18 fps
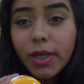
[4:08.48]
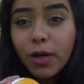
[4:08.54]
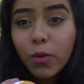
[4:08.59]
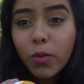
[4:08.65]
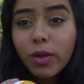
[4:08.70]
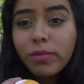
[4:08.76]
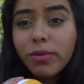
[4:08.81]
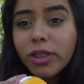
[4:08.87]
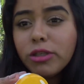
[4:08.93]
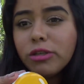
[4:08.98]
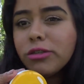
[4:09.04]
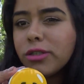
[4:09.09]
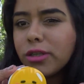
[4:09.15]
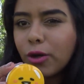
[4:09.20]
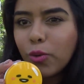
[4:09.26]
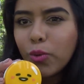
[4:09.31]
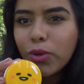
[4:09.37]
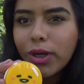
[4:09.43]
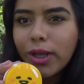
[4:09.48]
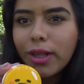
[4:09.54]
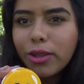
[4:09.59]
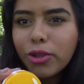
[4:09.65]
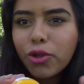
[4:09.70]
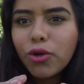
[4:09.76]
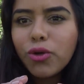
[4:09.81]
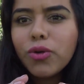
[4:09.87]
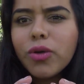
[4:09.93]
huevito según el
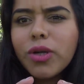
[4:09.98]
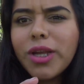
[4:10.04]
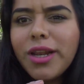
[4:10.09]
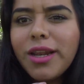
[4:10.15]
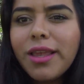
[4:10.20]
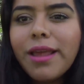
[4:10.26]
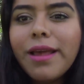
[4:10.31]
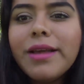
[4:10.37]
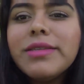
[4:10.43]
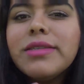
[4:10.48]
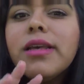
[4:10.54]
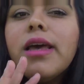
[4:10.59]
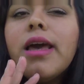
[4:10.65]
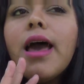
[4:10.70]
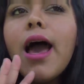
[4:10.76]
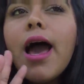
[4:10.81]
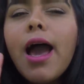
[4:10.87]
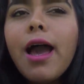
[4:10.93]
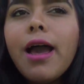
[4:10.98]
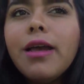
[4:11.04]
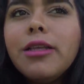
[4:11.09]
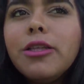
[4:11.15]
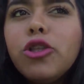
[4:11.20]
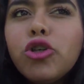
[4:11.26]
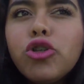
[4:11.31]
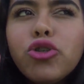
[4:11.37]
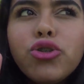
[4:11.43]
tono que elijas hay
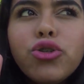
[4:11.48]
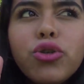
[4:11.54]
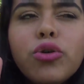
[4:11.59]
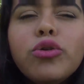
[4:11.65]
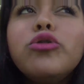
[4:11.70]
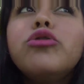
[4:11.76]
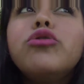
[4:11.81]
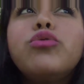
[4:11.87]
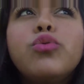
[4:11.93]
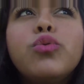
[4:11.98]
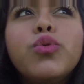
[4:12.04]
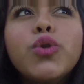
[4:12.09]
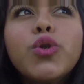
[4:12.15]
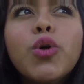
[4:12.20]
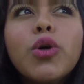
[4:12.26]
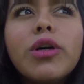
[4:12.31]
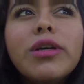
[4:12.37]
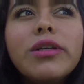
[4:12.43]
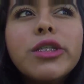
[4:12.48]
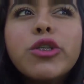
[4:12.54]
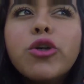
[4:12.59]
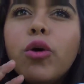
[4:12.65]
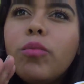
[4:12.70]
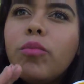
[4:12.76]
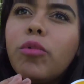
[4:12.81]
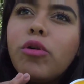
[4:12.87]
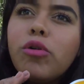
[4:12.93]
dos tonos uno que es
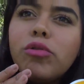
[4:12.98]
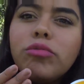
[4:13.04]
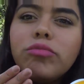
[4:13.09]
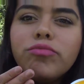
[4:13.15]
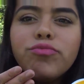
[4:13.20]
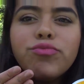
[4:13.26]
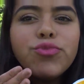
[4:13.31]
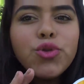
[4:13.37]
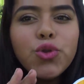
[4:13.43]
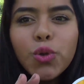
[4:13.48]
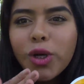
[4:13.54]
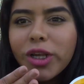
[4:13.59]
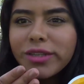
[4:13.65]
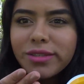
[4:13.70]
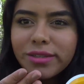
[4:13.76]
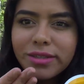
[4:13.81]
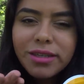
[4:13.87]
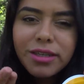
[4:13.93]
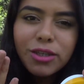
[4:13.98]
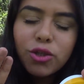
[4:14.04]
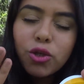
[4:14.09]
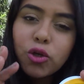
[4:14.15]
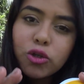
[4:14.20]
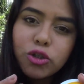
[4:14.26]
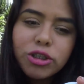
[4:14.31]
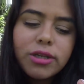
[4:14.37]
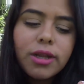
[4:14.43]
como
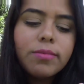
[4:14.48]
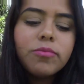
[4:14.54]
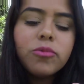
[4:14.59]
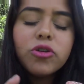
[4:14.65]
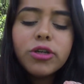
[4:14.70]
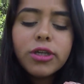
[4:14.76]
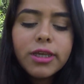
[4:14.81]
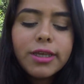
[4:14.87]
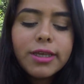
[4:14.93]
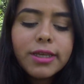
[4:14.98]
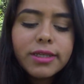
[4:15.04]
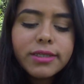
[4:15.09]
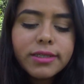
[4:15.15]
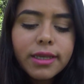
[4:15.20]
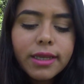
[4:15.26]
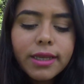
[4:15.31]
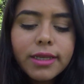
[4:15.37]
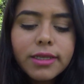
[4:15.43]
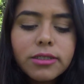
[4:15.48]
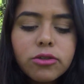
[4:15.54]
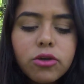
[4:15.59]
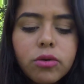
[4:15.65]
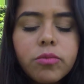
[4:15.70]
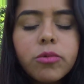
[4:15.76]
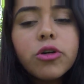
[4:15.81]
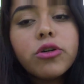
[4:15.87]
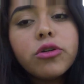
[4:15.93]
duraznito o salmón y este que es
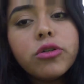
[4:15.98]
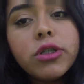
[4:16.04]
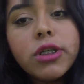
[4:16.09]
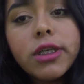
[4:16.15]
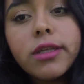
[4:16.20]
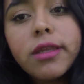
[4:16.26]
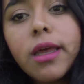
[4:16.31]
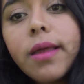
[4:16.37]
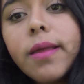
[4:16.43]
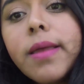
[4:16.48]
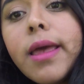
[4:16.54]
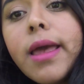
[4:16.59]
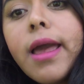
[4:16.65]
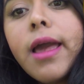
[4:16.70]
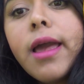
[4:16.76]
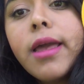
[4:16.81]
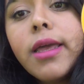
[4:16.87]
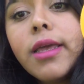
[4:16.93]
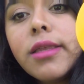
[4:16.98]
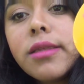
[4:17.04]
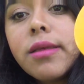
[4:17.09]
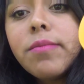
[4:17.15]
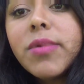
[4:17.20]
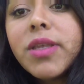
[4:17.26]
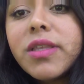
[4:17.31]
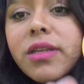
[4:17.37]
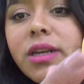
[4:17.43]
como rosita y
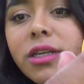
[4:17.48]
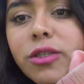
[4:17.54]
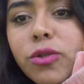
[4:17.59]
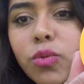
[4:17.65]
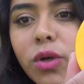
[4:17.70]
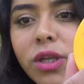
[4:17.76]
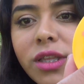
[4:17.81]
también trae su